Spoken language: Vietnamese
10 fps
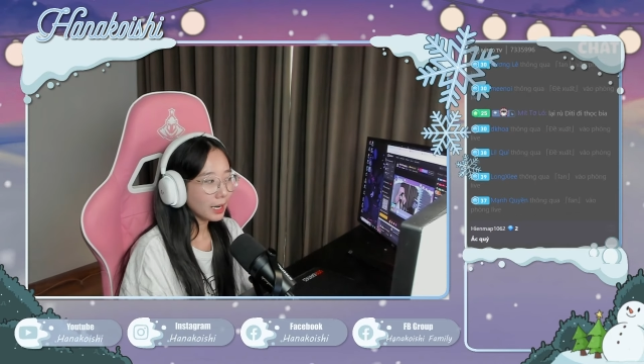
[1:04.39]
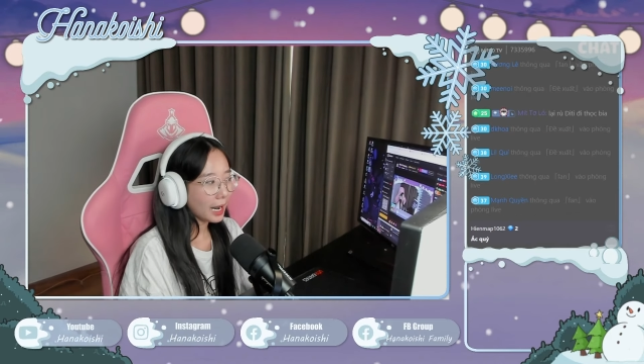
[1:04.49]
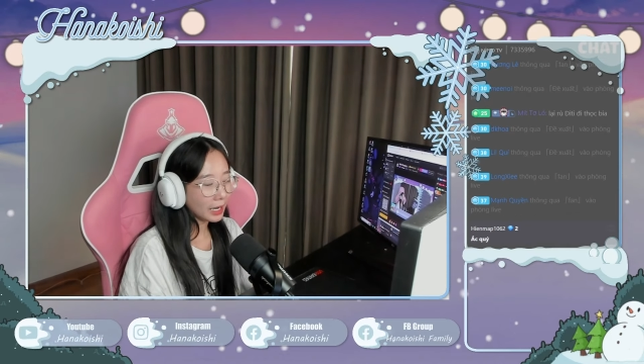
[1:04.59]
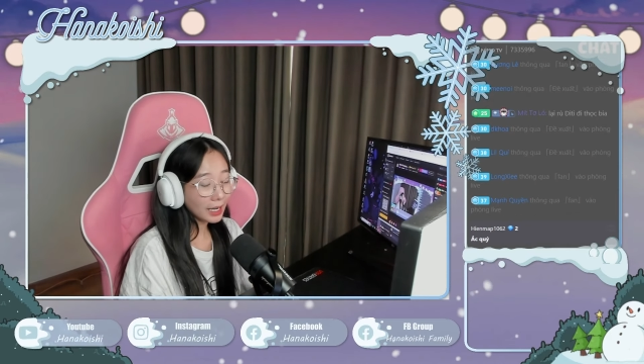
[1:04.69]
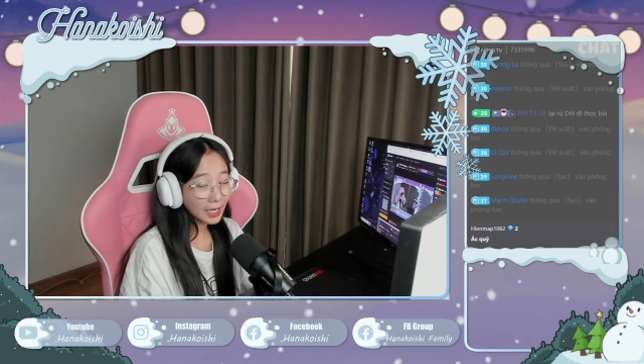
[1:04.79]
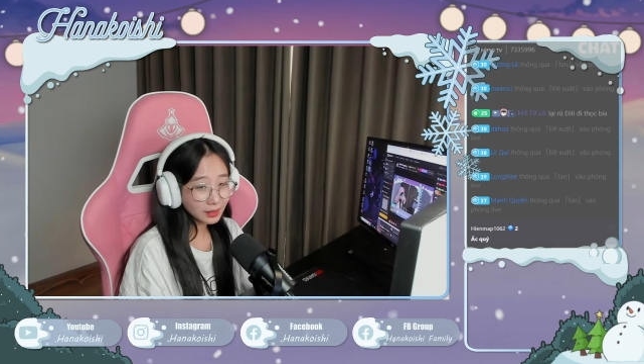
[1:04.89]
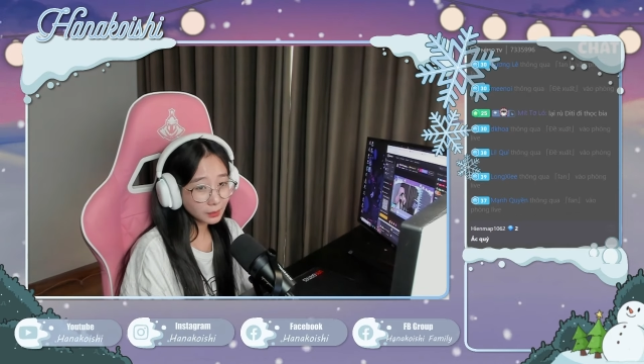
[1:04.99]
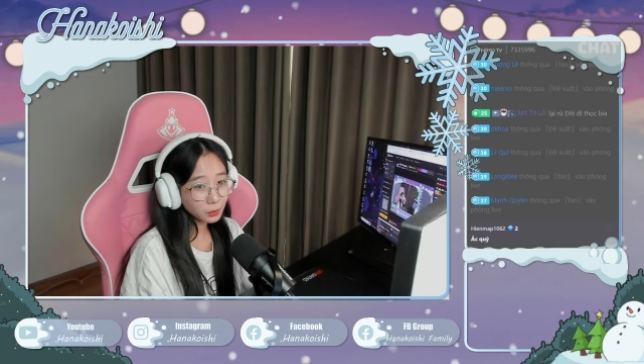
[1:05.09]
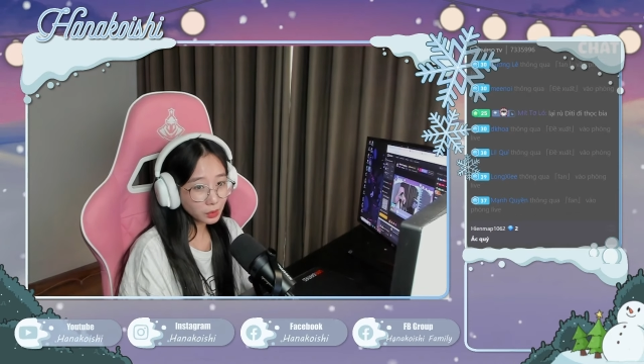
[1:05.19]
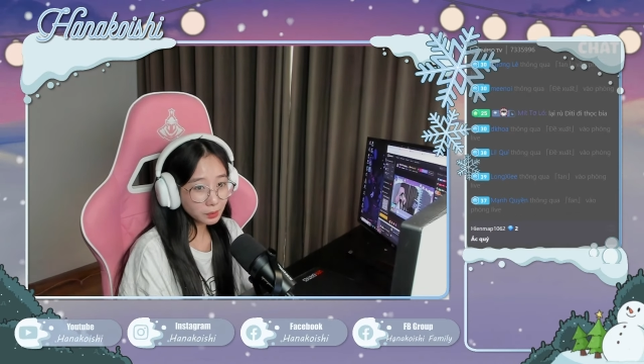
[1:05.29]
Ảnh hay
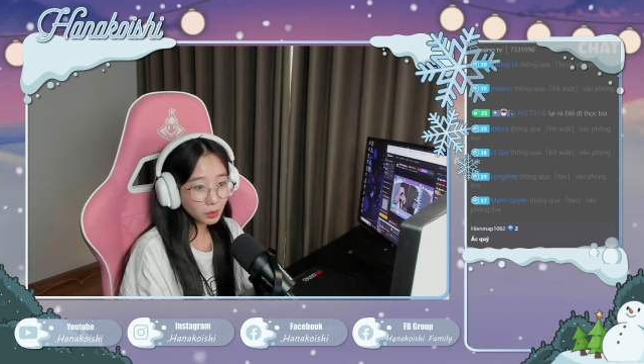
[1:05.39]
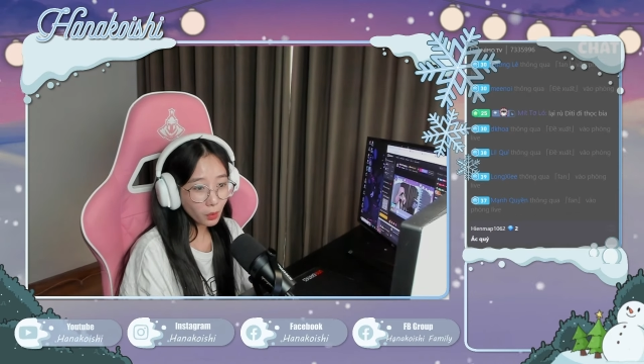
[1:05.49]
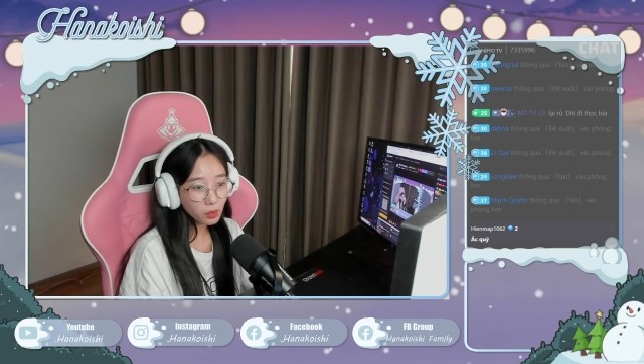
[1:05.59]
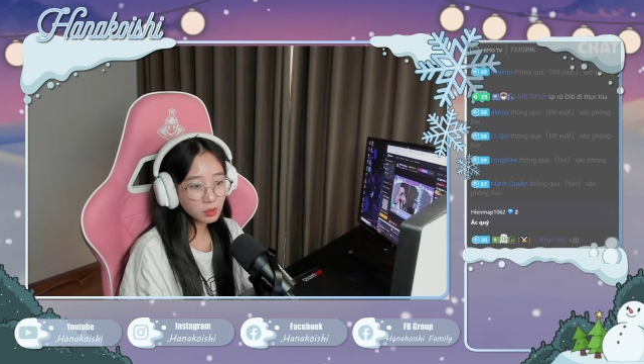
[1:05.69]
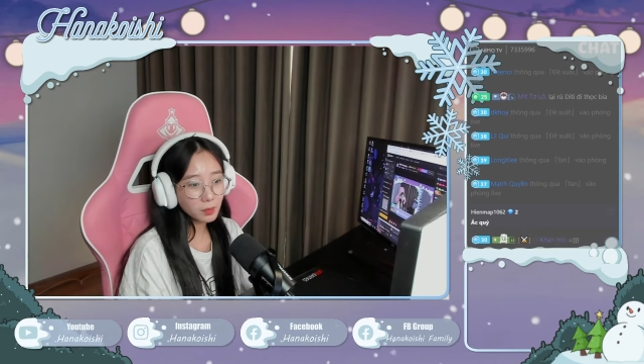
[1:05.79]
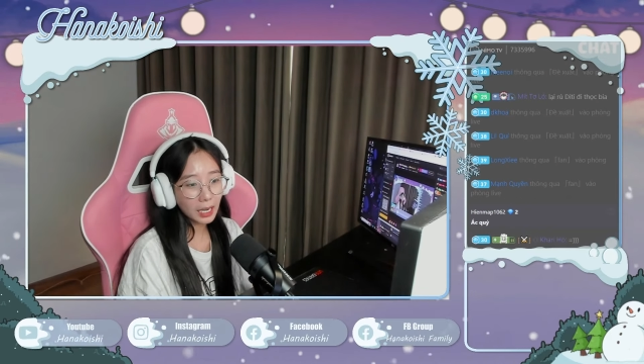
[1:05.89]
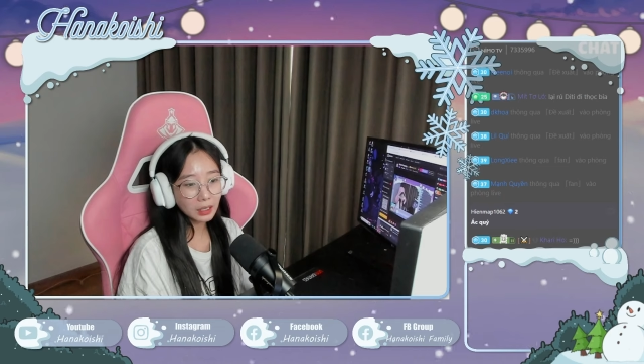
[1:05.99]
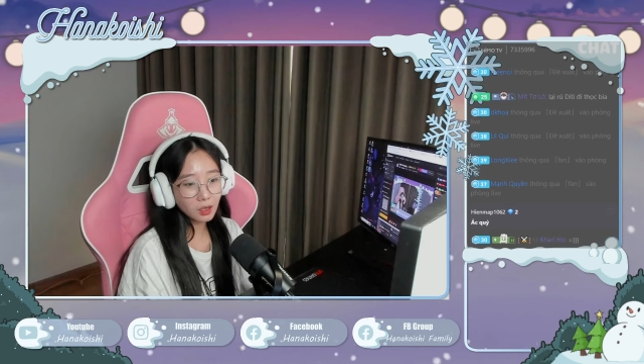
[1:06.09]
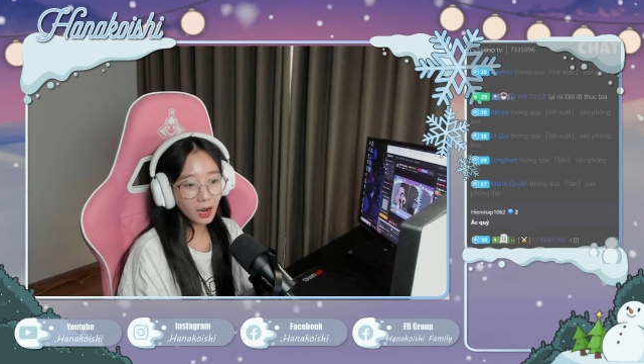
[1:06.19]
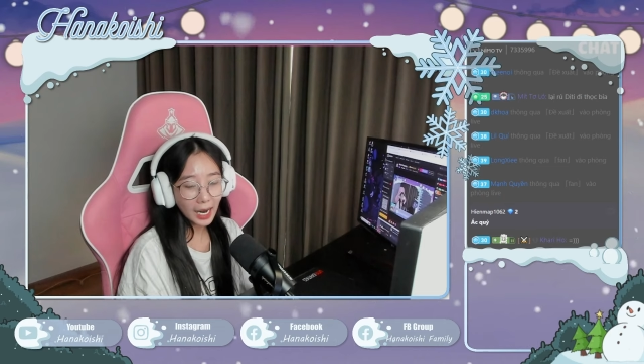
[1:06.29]
xem stream tôi mà ảnh
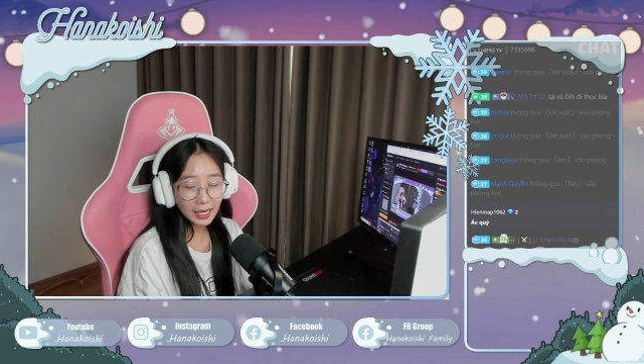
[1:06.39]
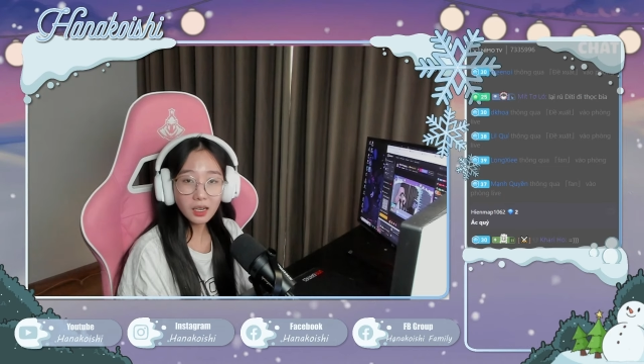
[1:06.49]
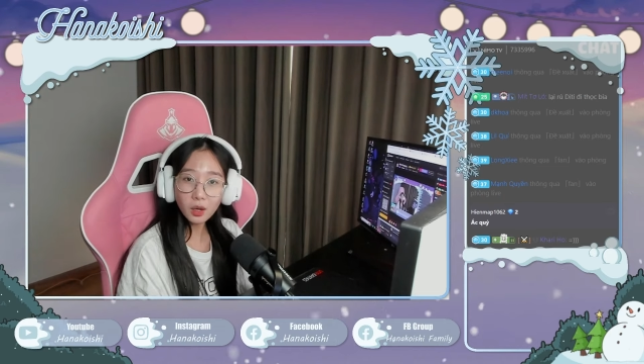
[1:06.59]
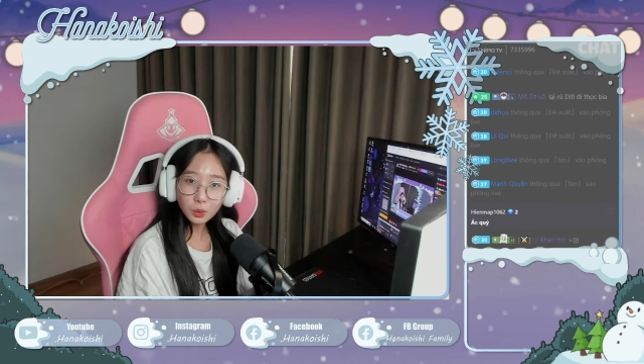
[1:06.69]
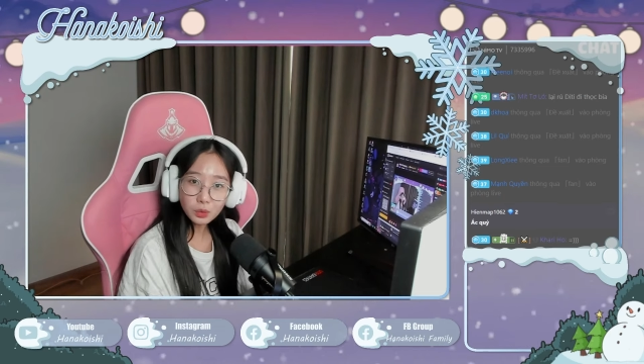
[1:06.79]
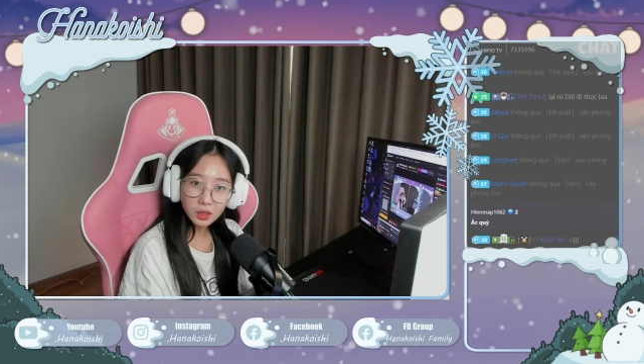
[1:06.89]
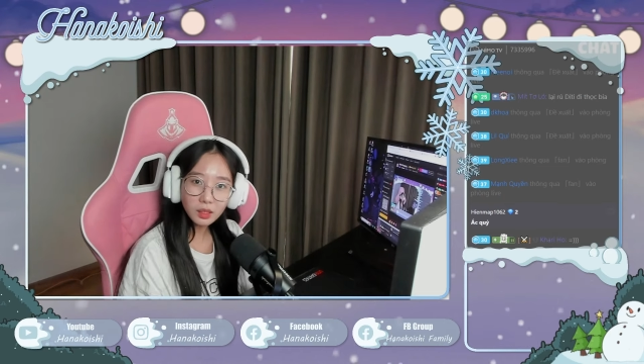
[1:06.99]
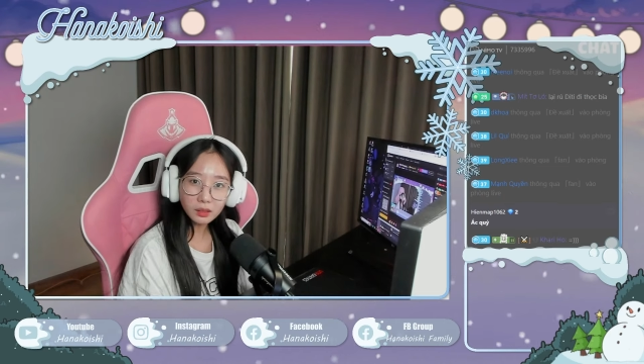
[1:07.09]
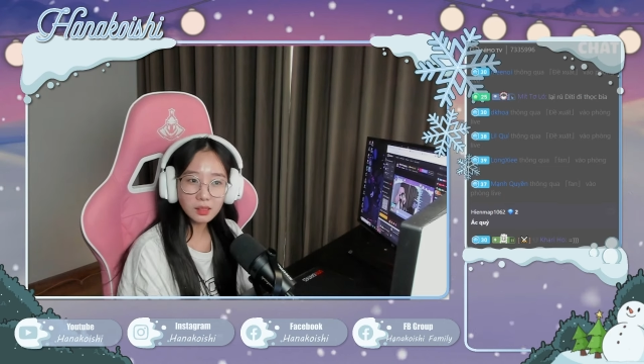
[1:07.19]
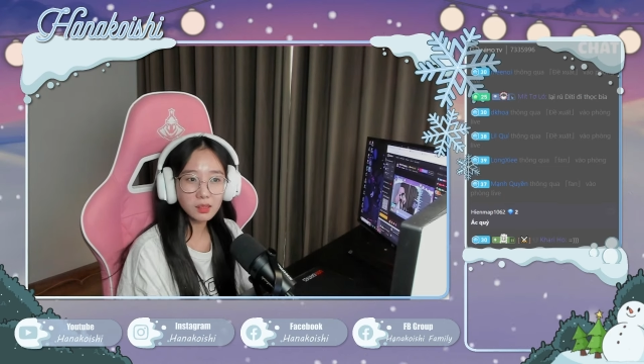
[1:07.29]
còn hay coi tôi chơi
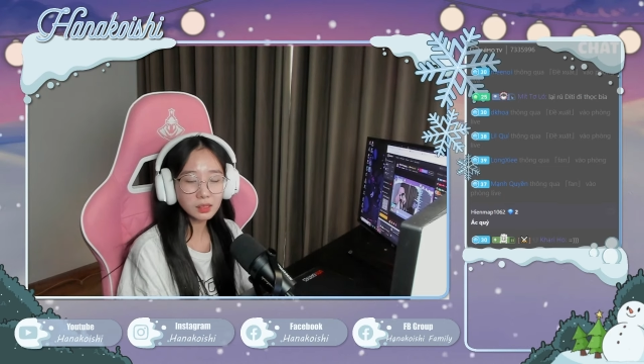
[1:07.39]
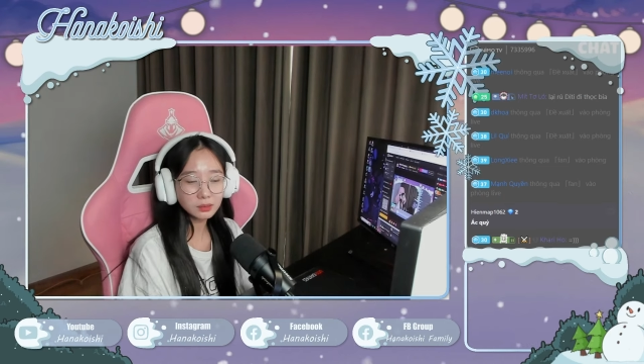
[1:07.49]
dịch nữa.